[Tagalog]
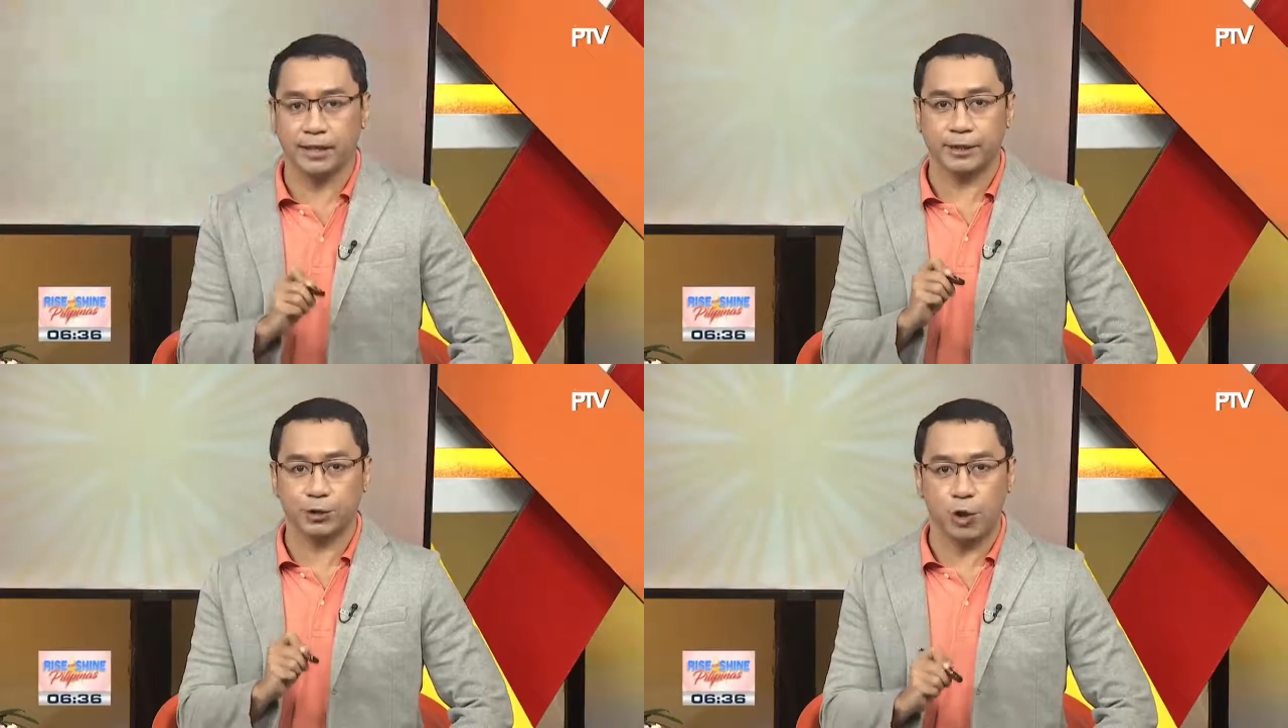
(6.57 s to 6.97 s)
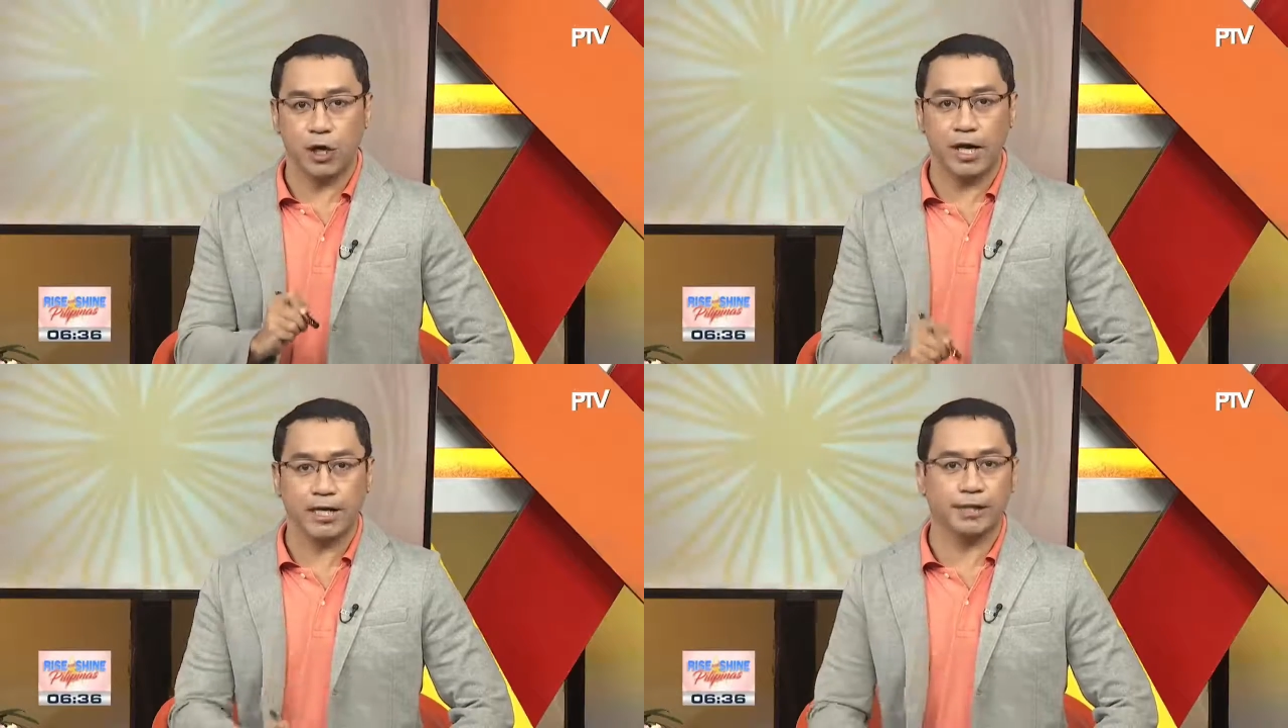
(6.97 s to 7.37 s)

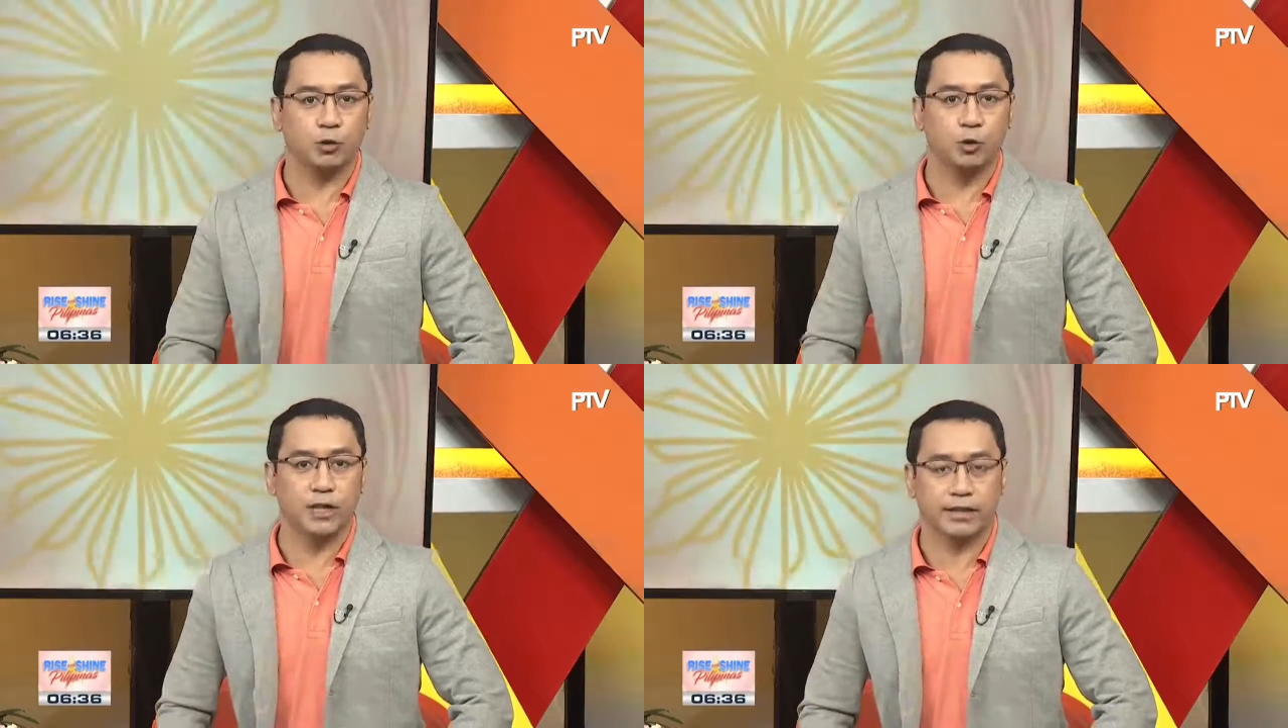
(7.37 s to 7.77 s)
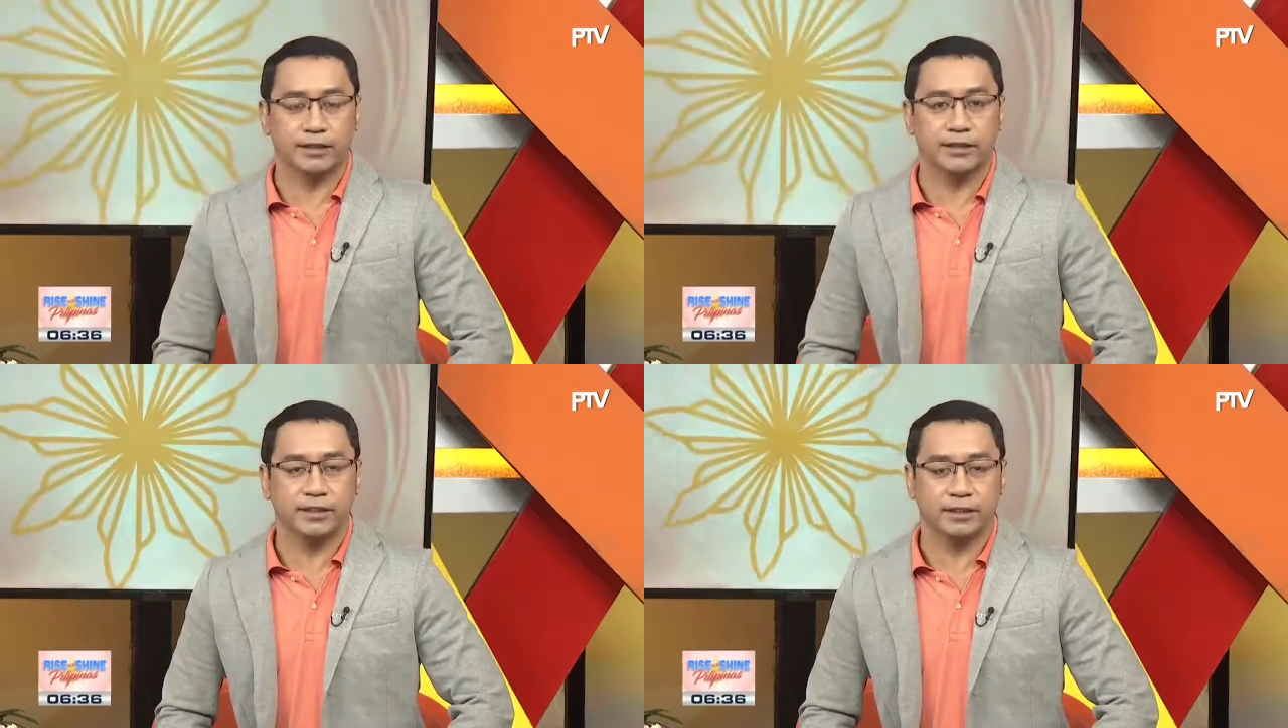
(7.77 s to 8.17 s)
Ito ang
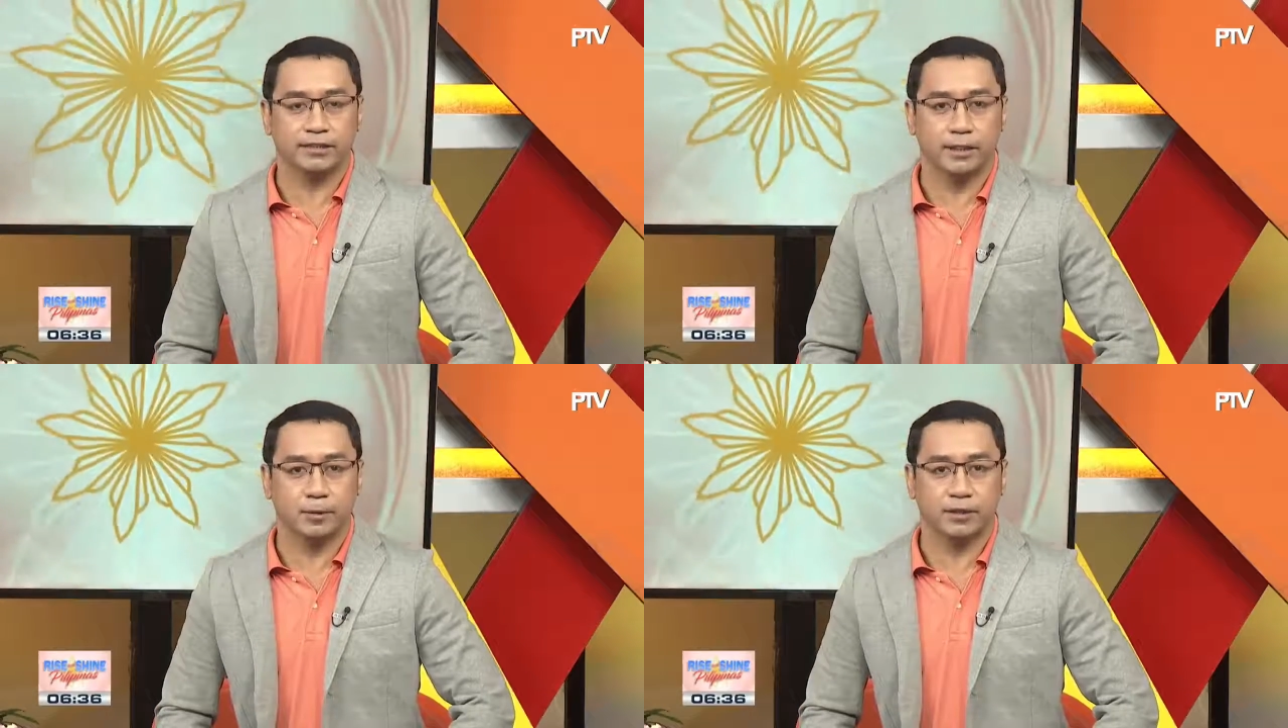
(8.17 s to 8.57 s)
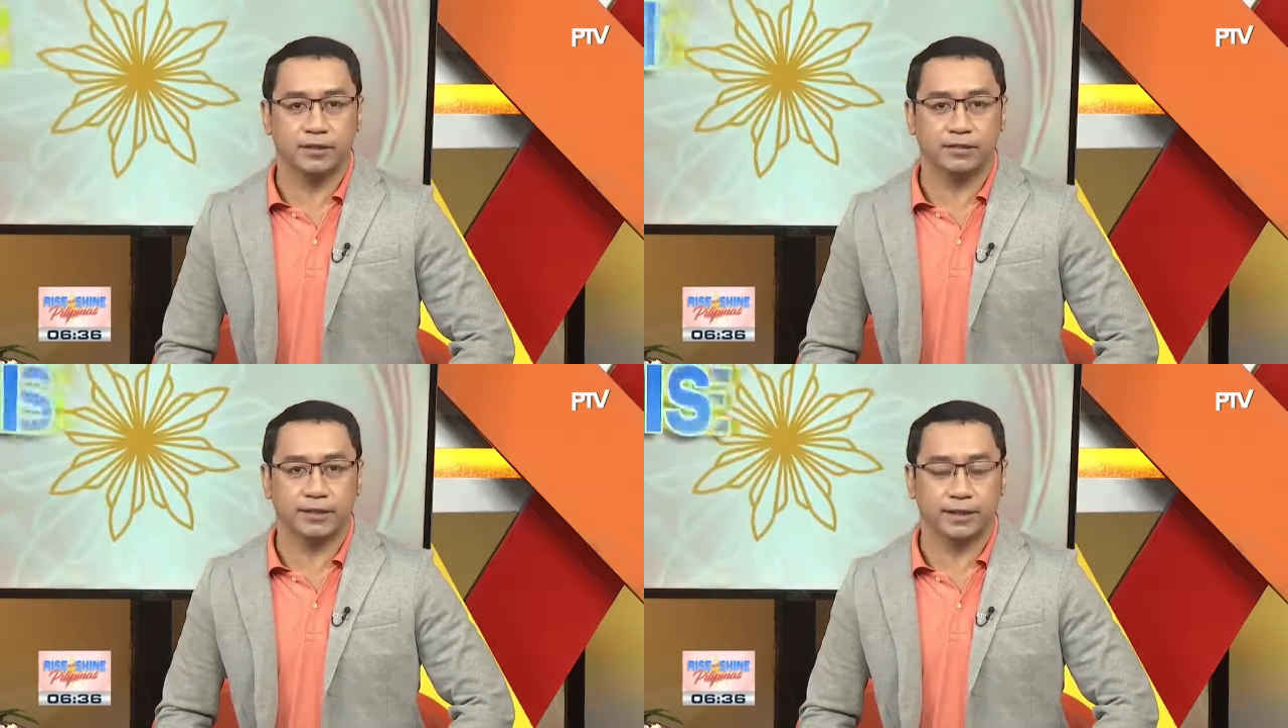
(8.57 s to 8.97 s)
iniulat ni
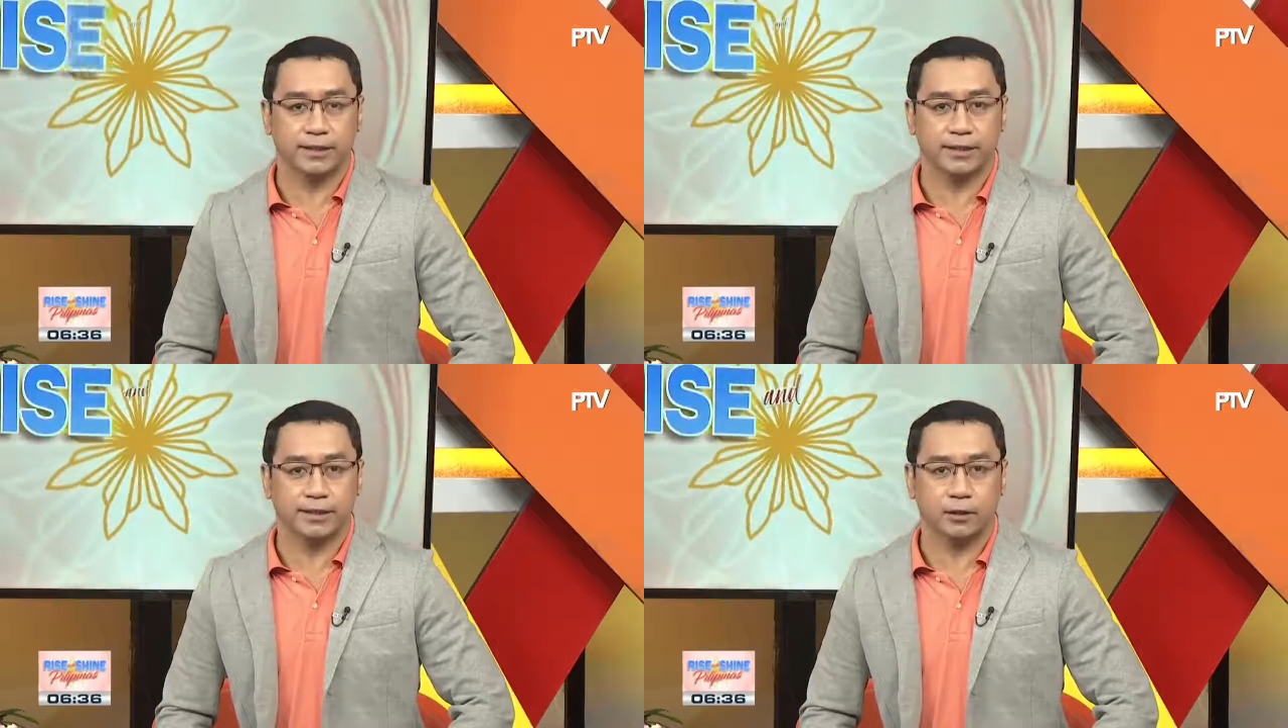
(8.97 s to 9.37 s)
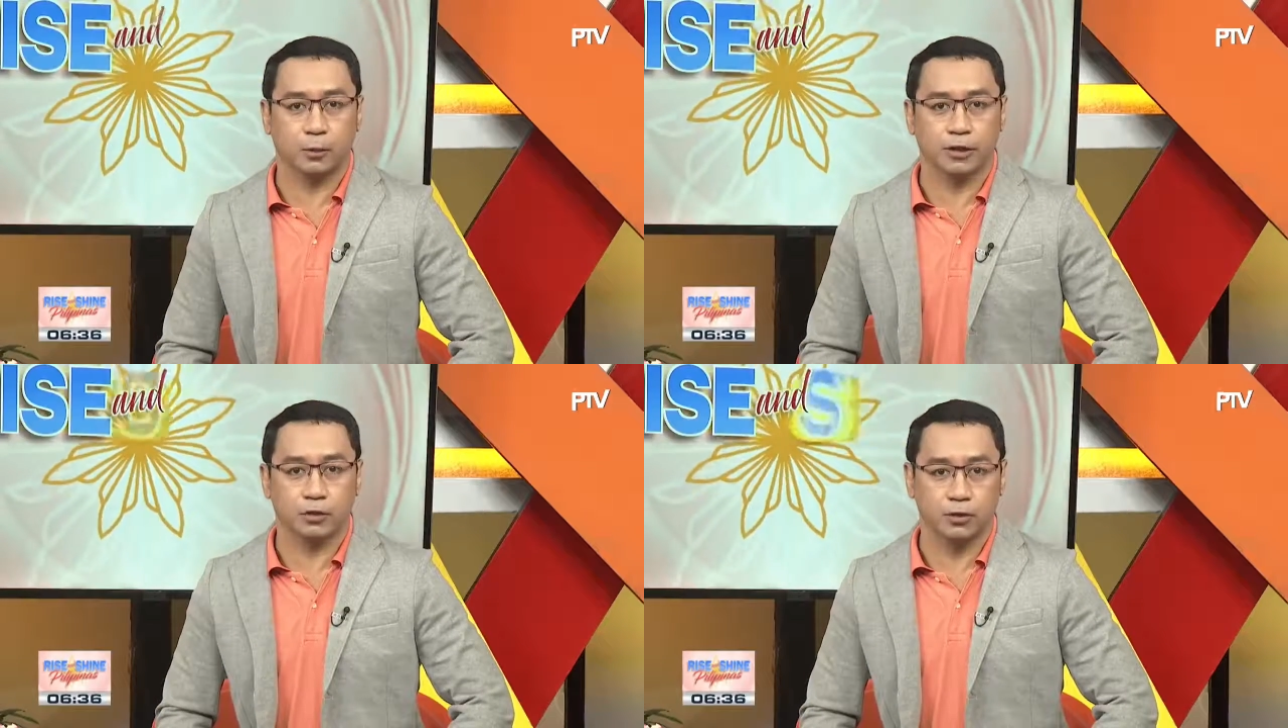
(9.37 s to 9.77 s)
DSWD Secretary
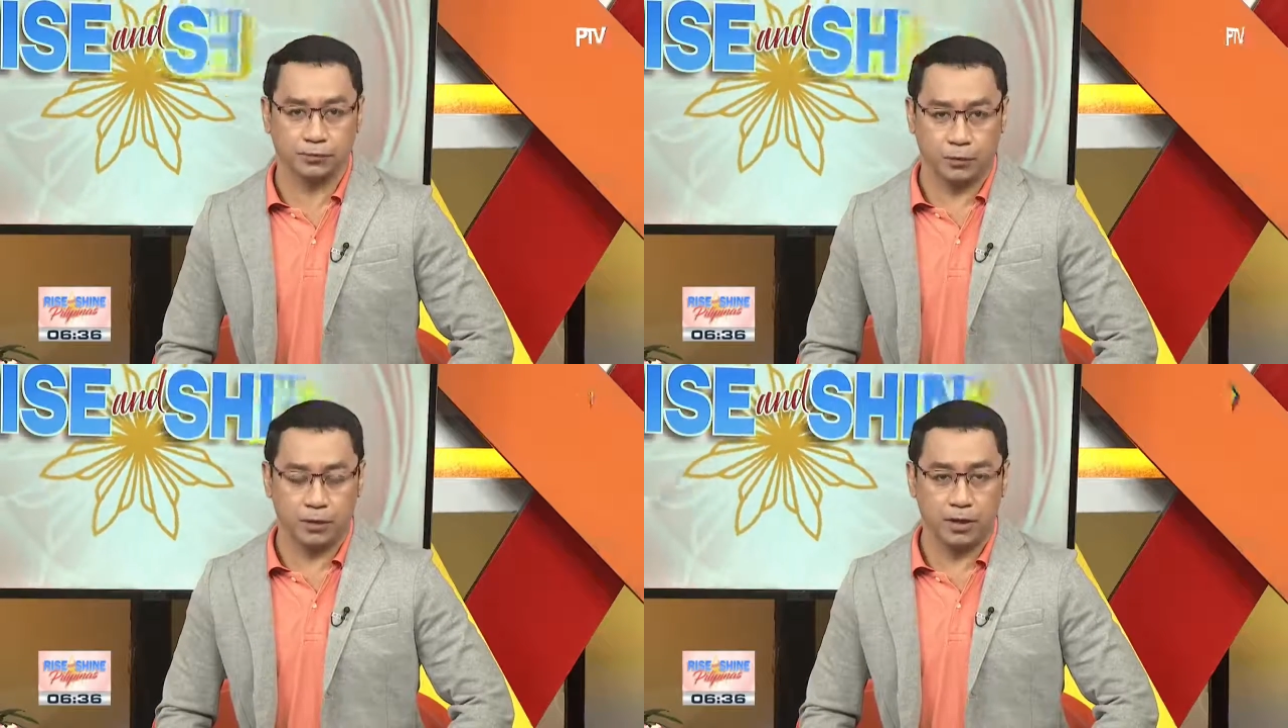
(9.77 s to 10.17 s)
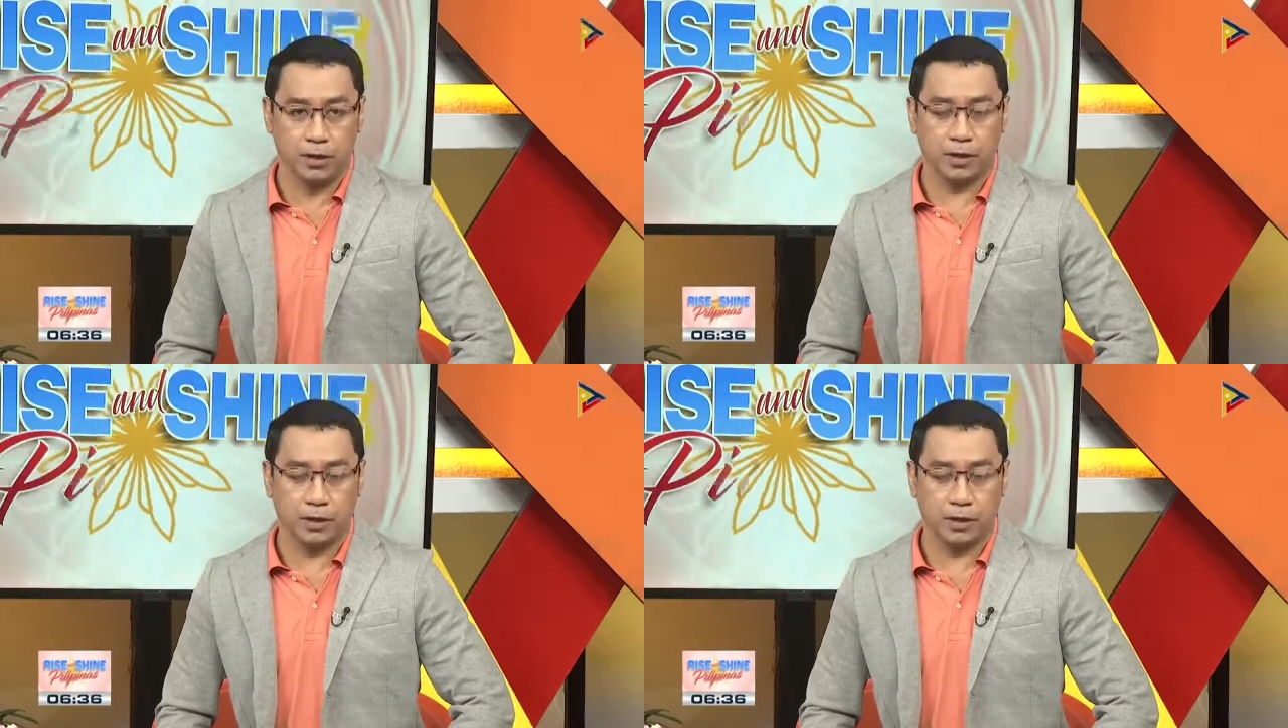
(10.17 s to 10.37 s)
Erwin Tulfo